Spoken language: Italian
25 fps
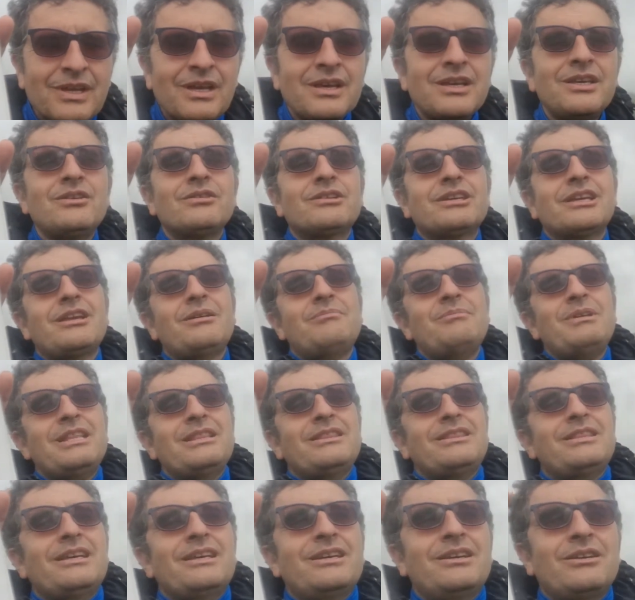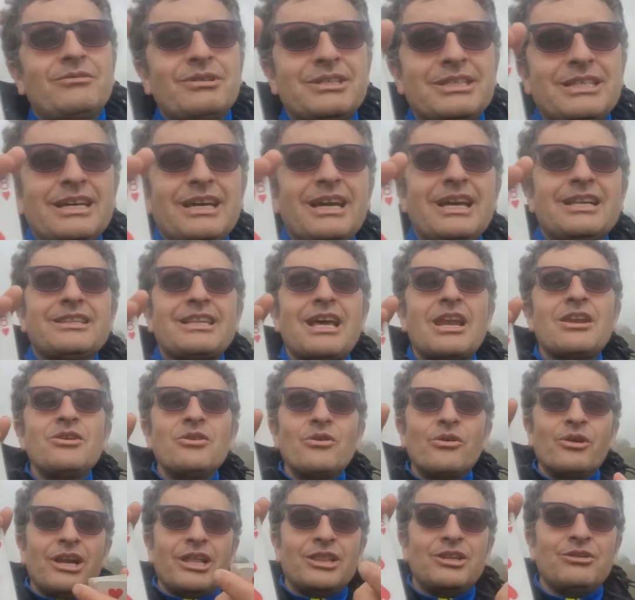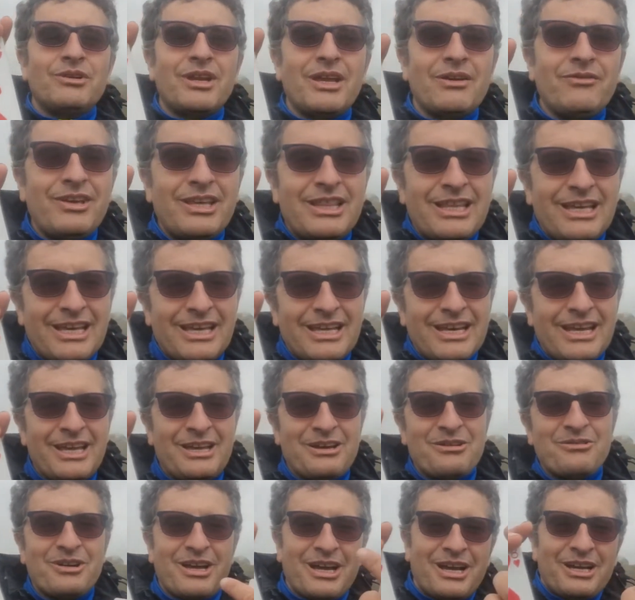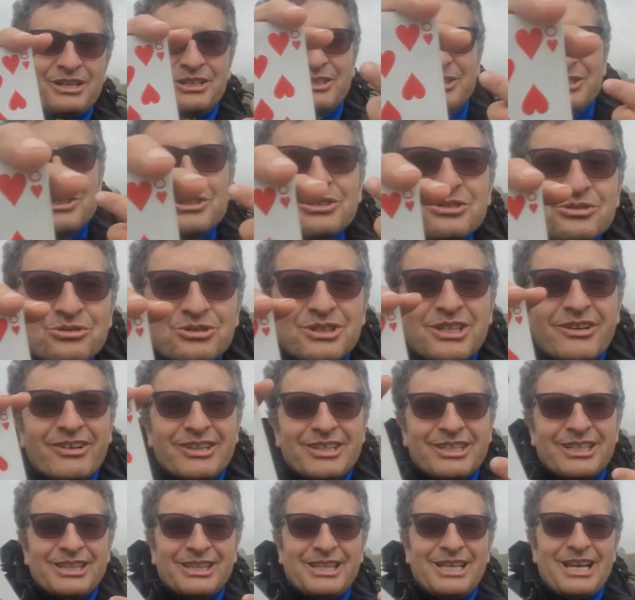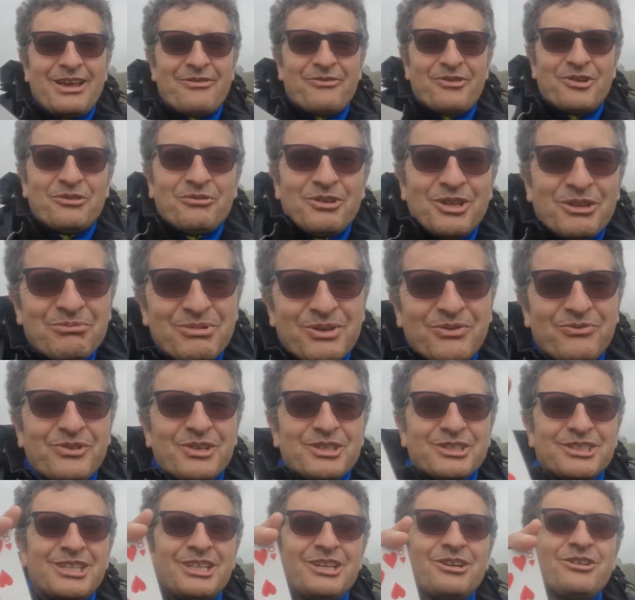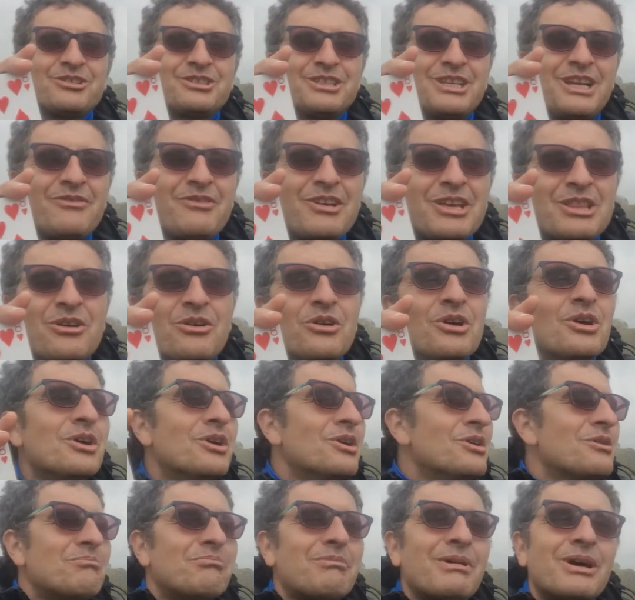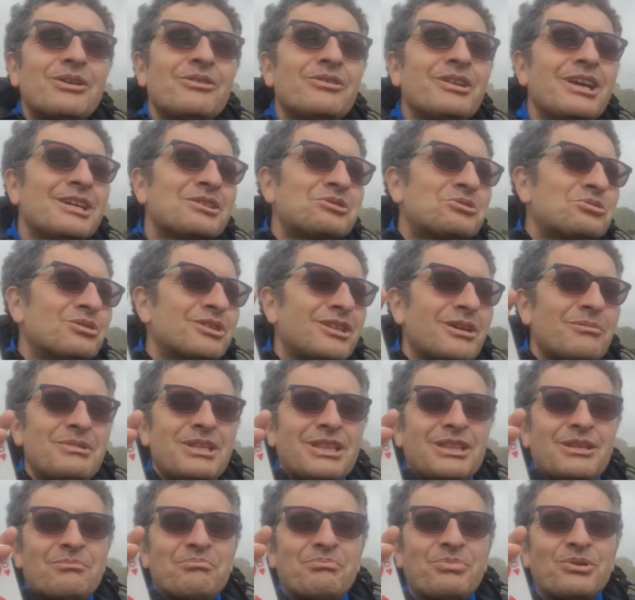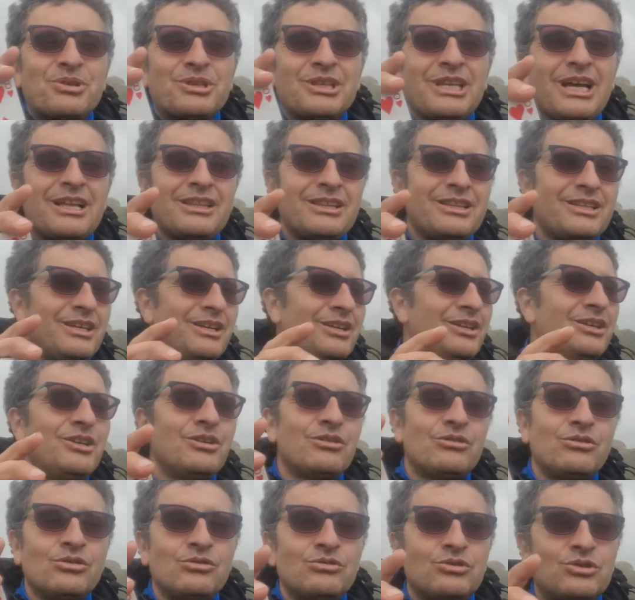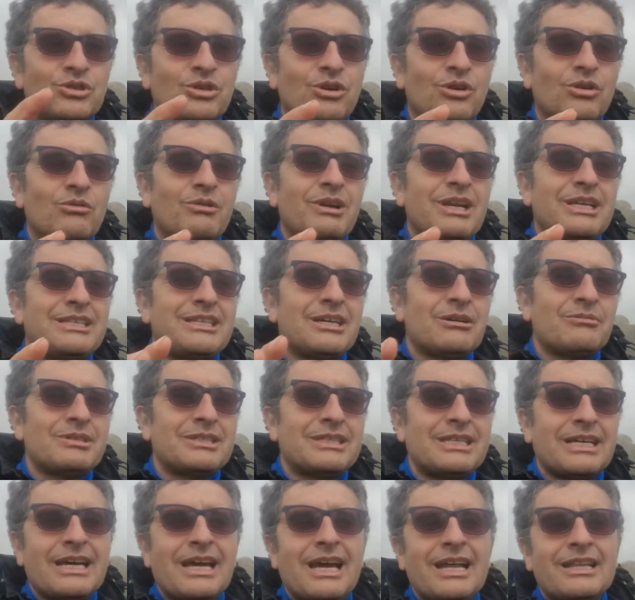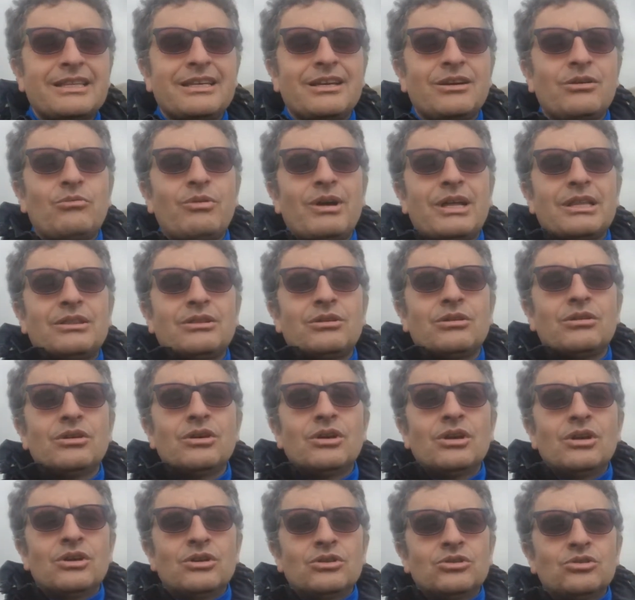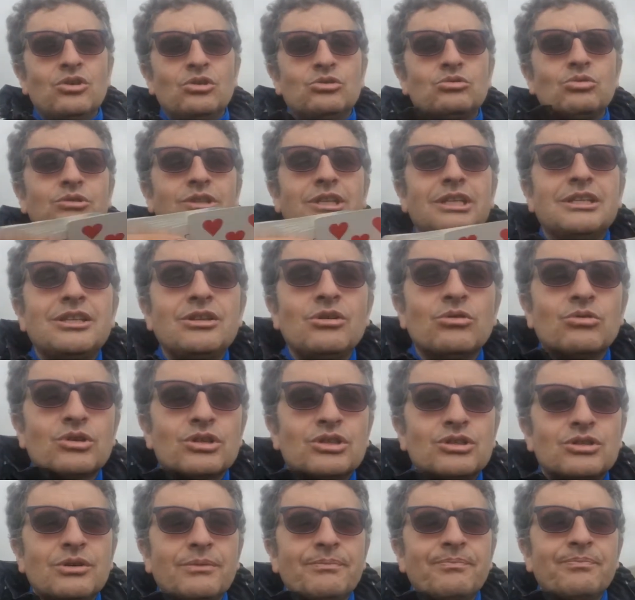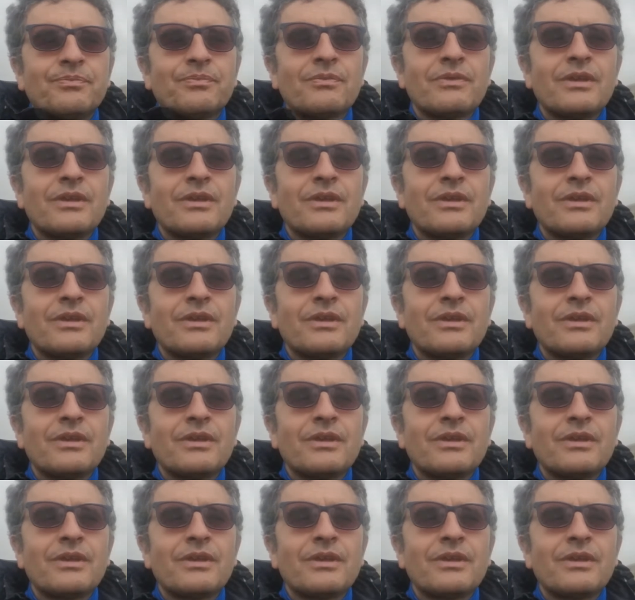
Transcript: Io chiaramente questa carta non la dovrei vedere, ora sono davanti al telefono quindi per forza di cose la vedo, ma non è assolutamente importante. Io non so quale sia questa carta in quanto sono tutte di dorso.